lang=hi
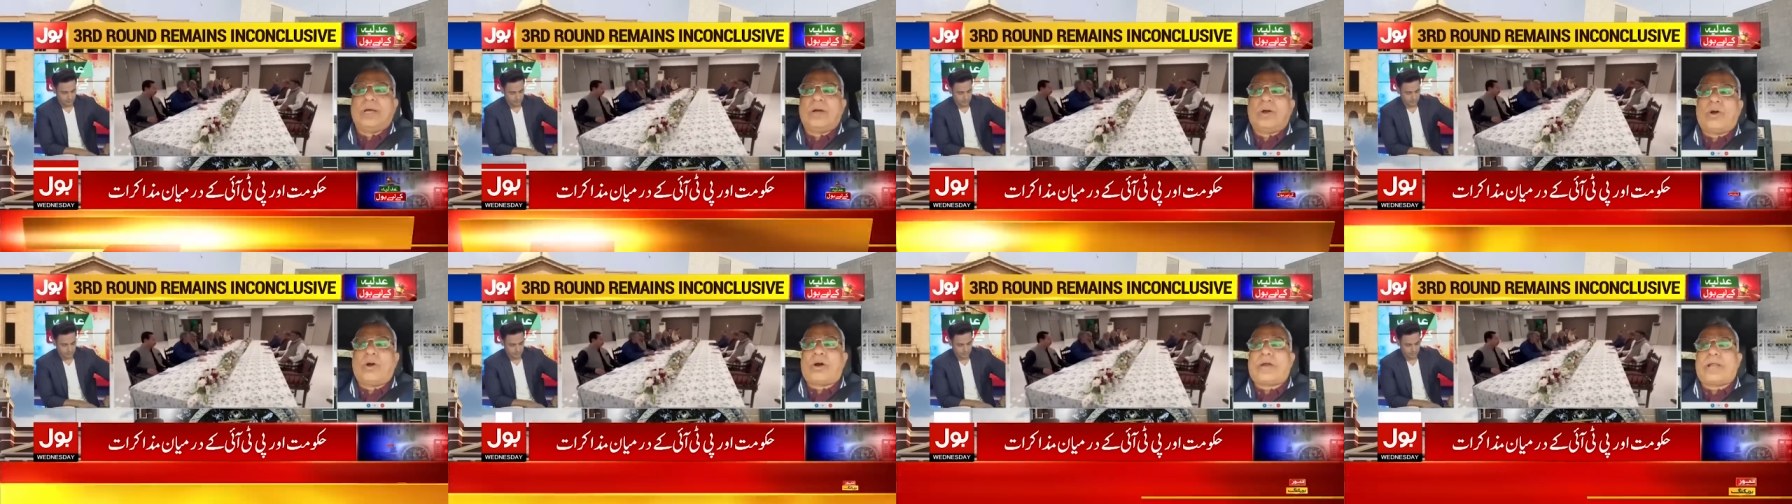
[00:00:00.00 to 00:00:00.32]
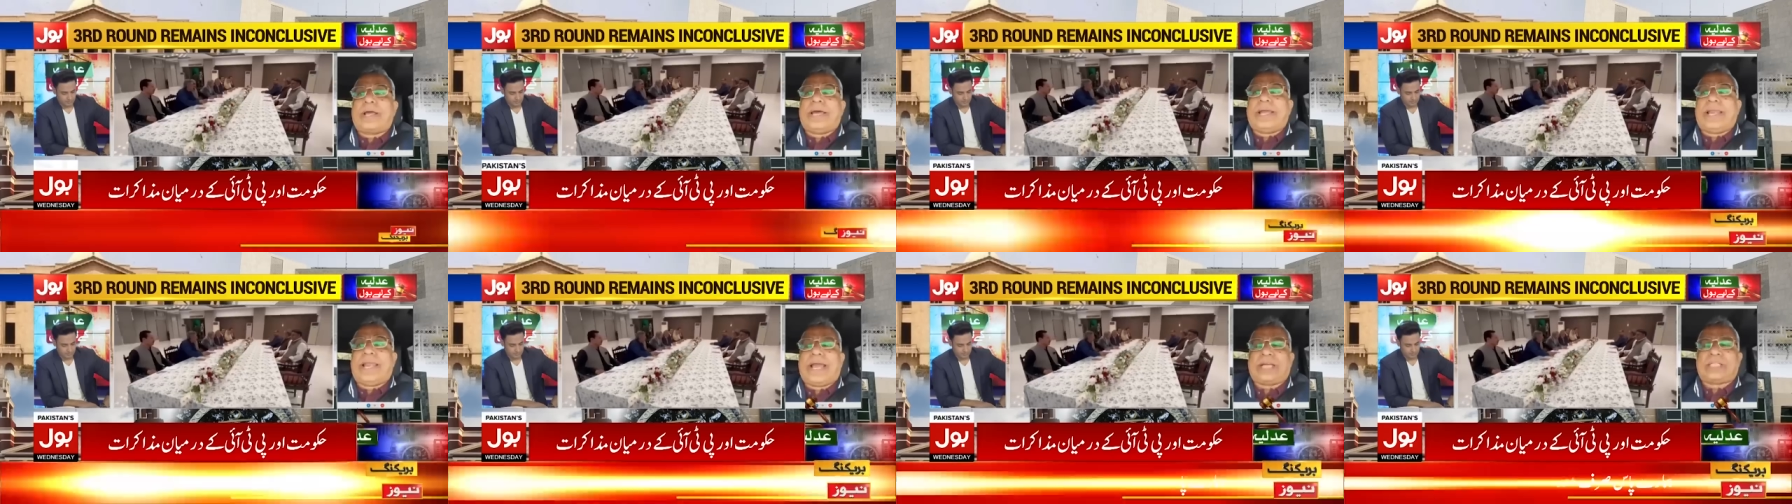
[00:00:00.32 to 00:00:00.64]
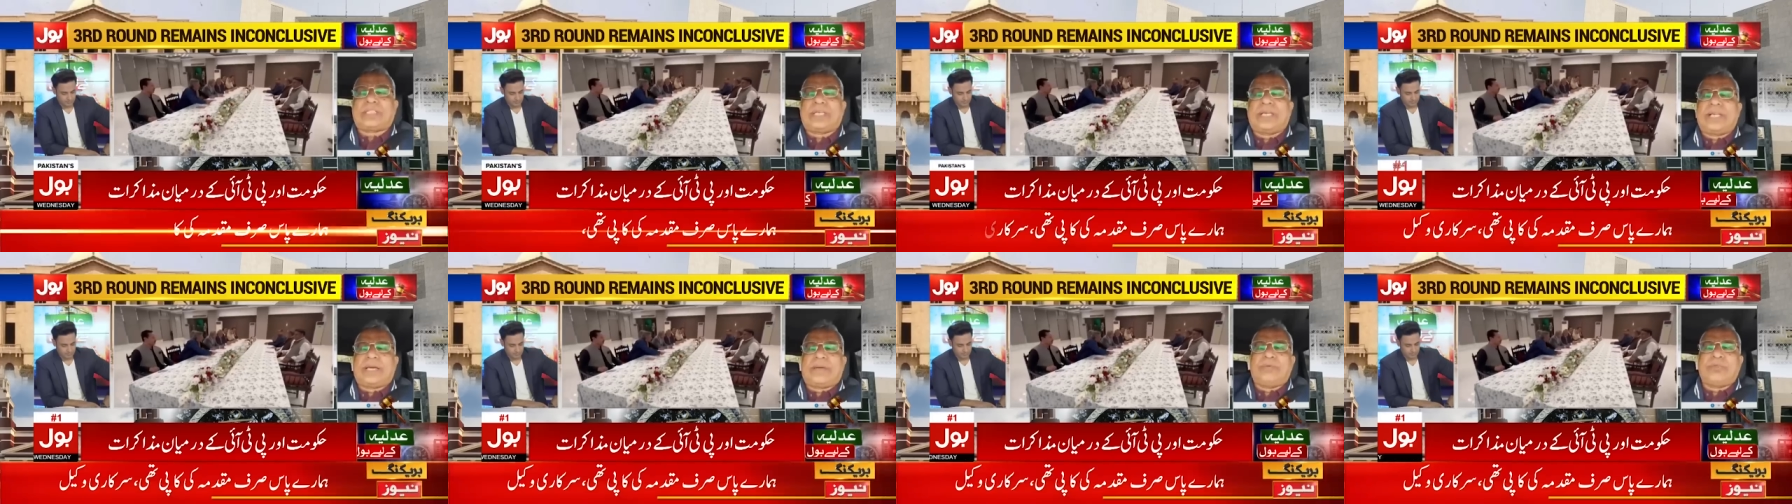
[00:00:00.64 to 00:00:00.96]
और
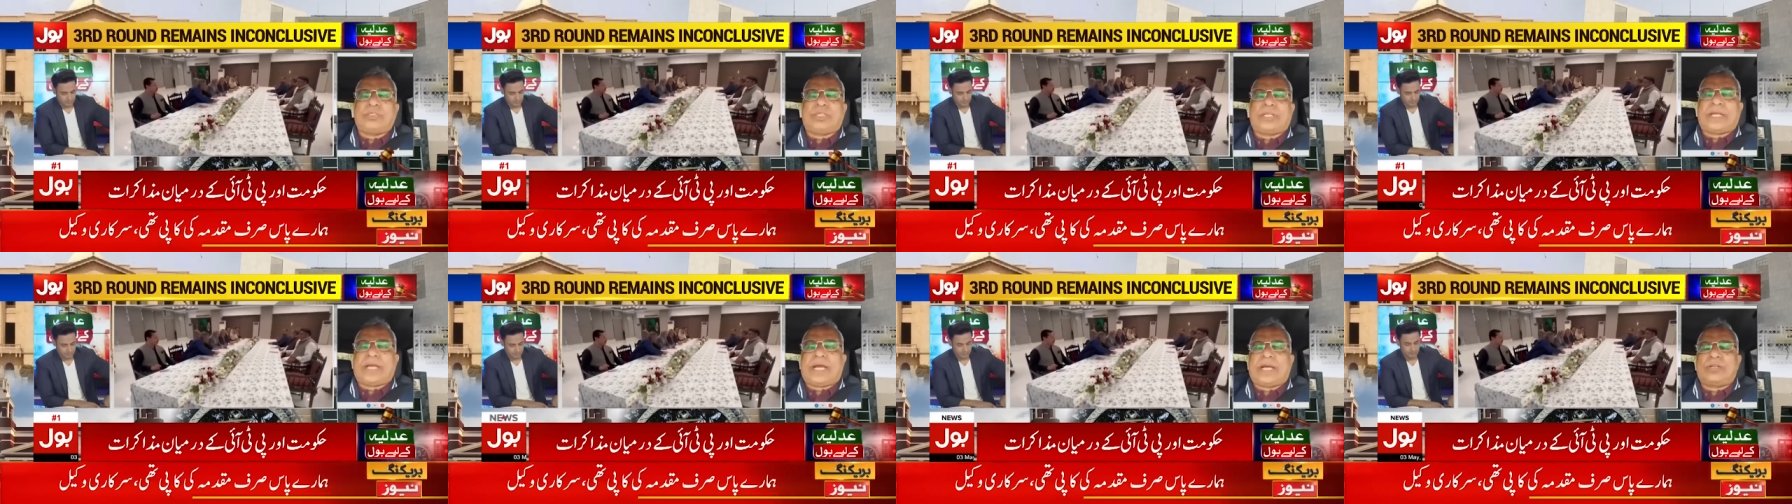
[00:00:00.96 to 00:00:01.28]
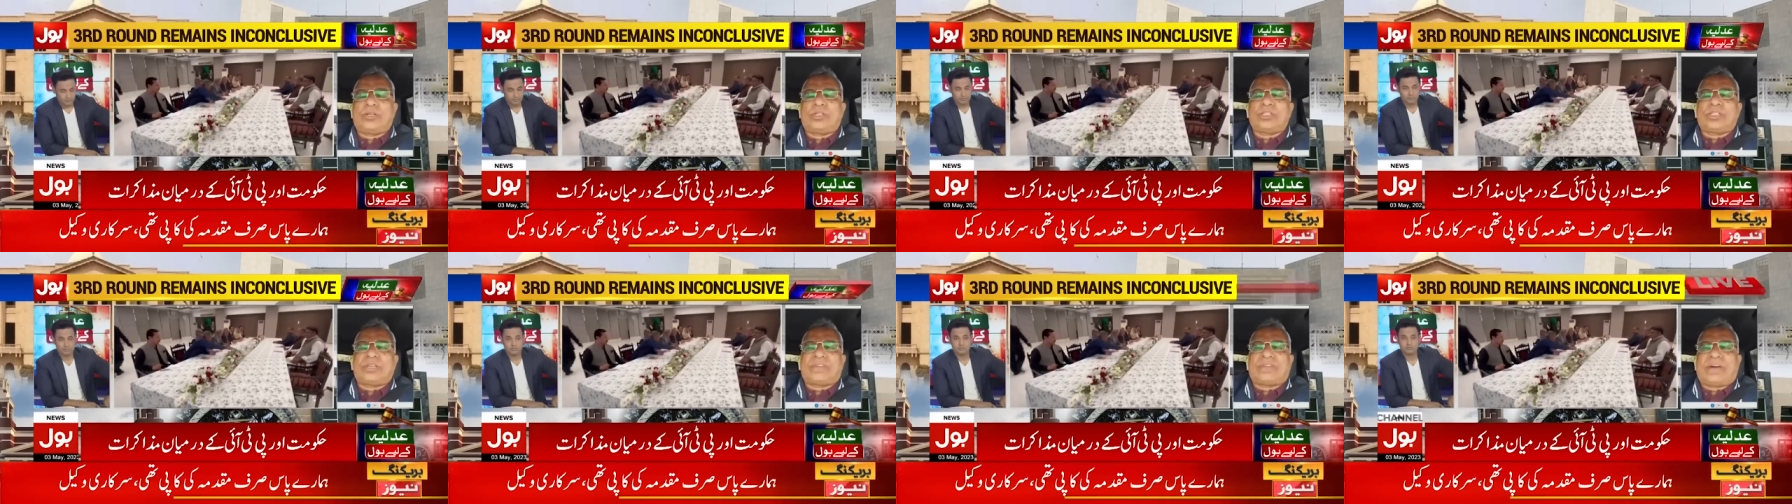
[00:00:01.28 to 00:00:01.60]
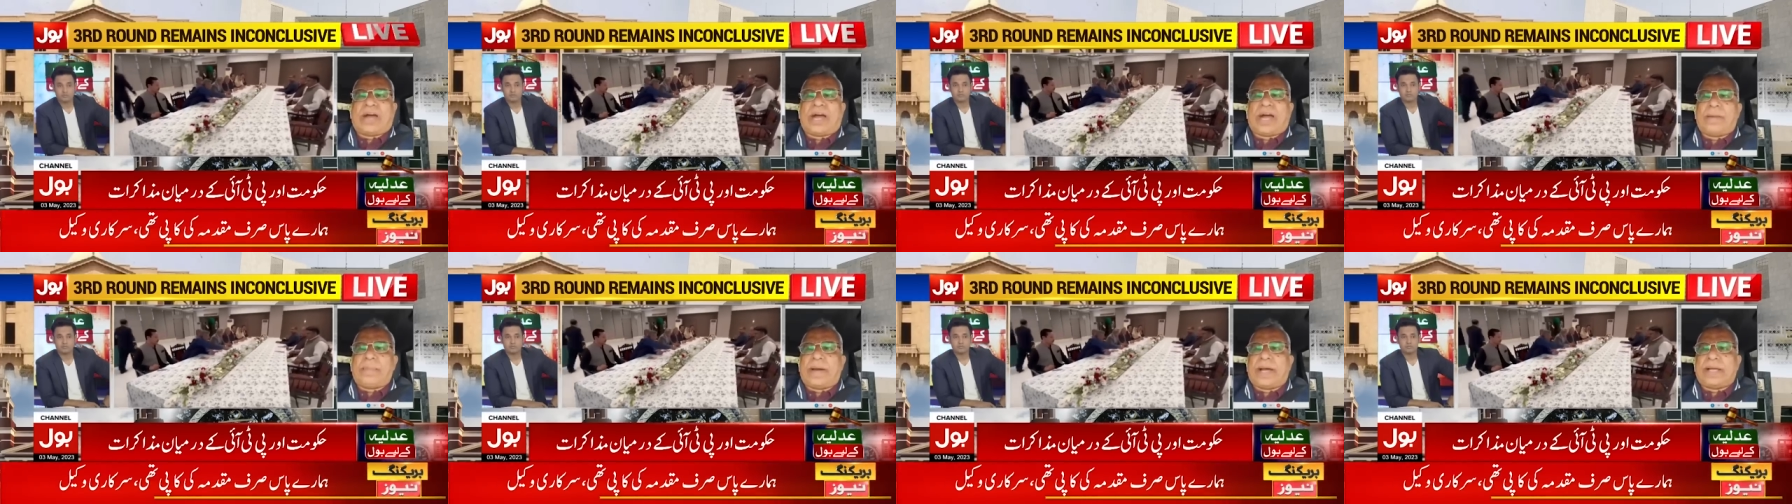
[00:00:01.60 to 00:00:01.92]
इलेक्शन कमीशन का जो
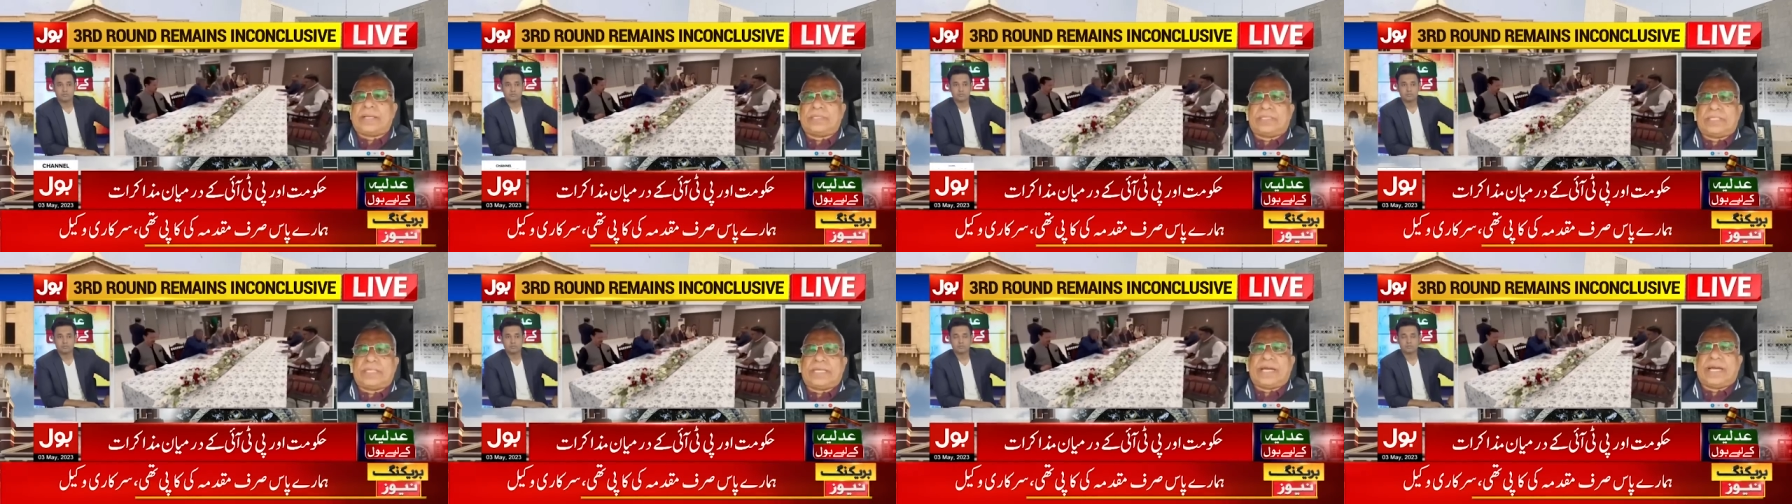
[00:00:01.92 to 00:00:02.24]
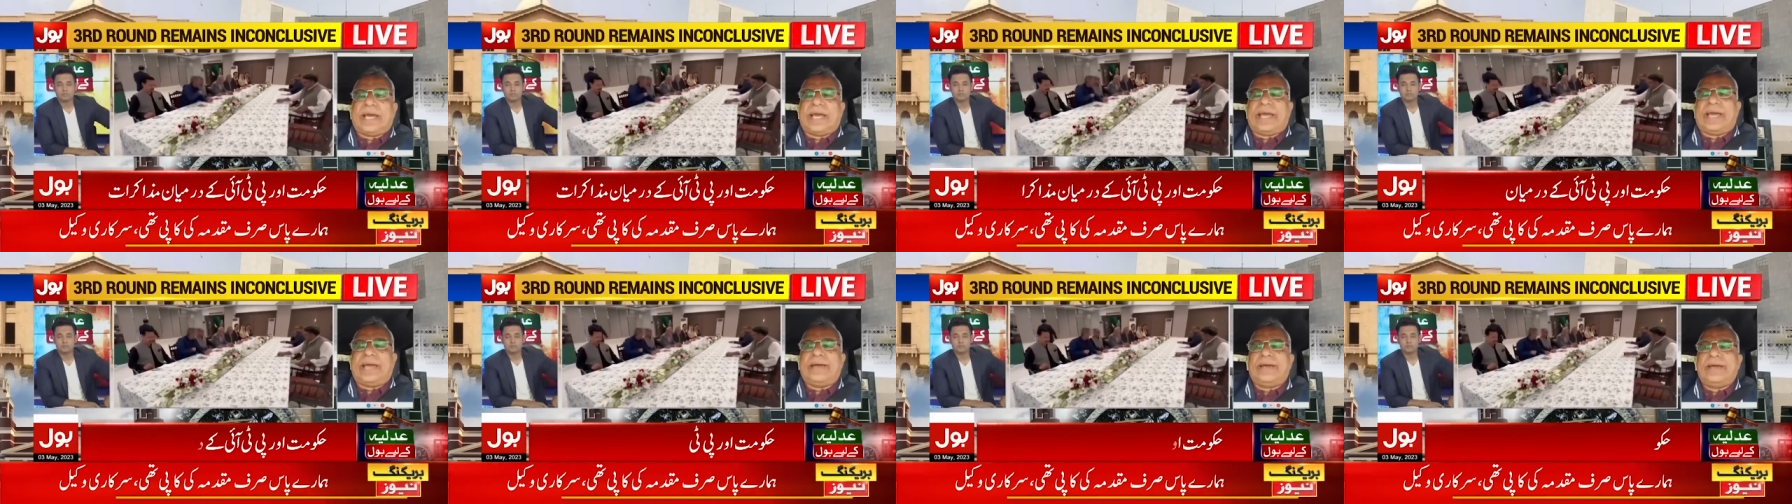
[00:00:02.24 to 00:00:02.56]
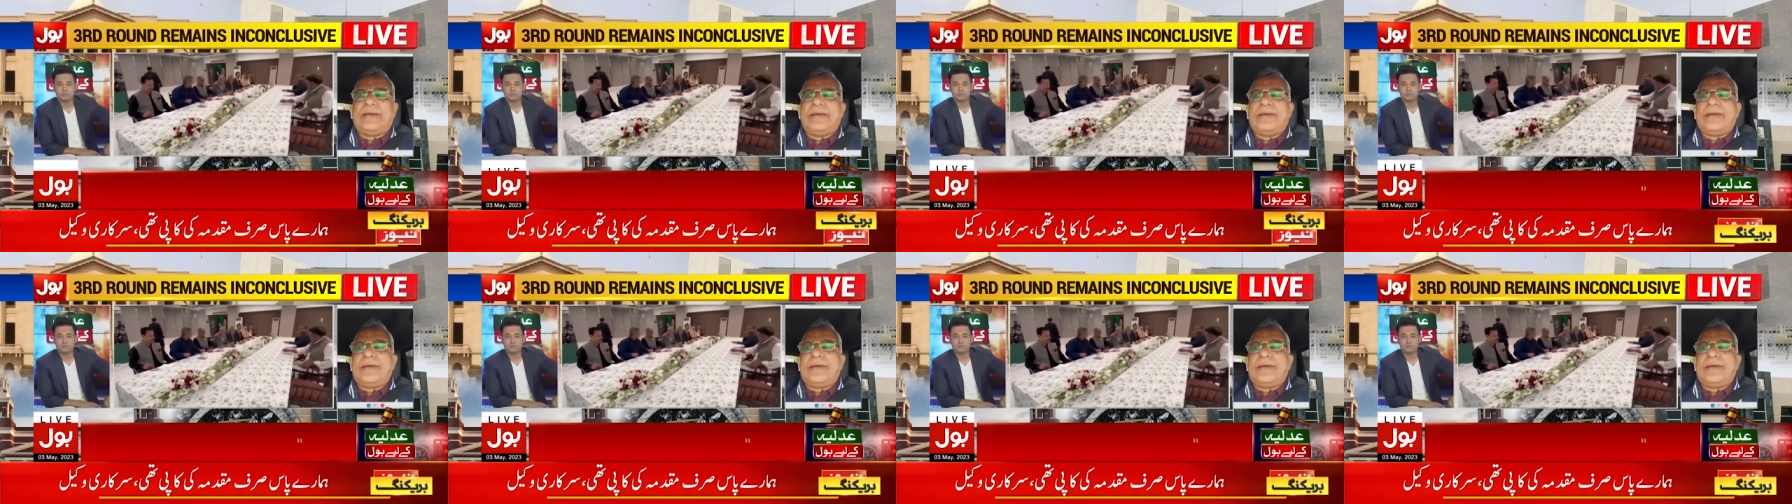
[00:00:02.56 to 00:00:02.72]
जवाब आज दिया है